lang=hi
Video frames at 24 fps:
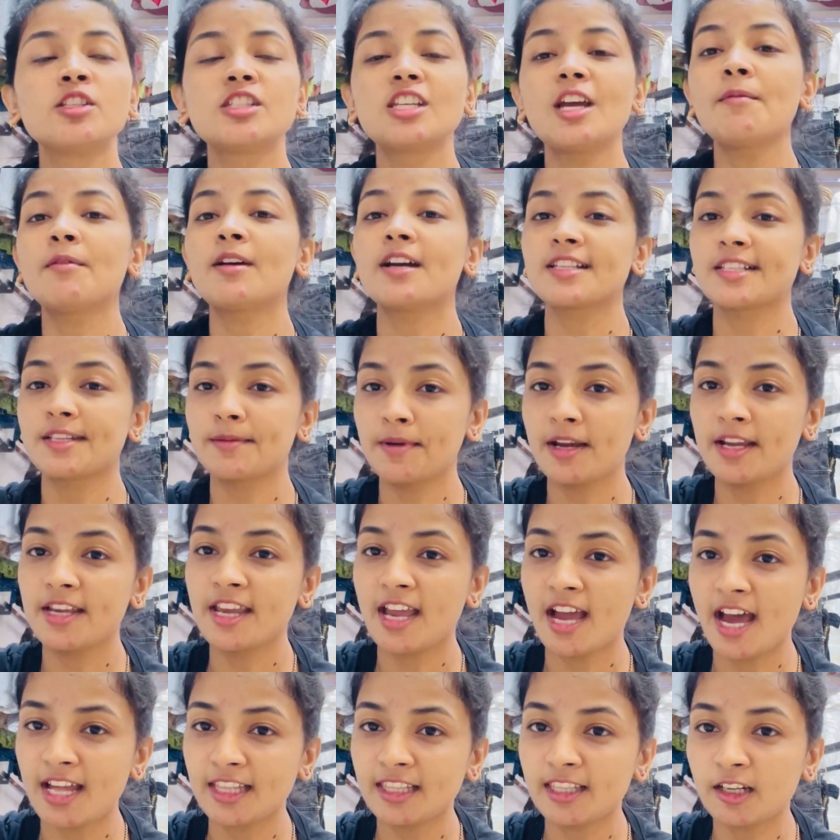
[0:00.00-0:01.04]
जब कस्टमर
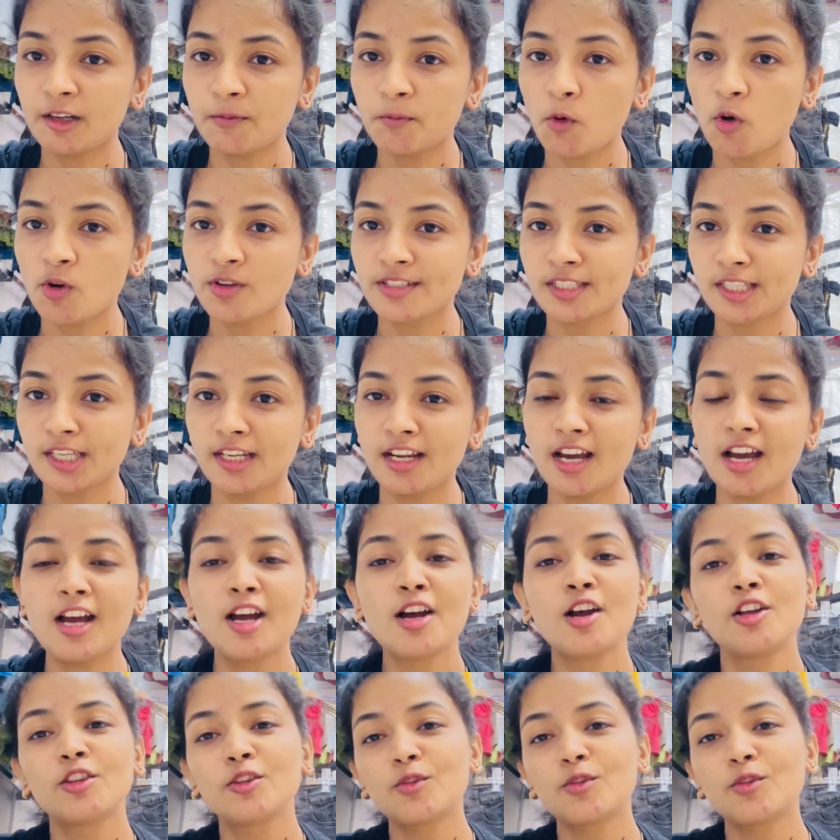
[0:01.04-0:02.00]
यहाँ तक पहुँचते ना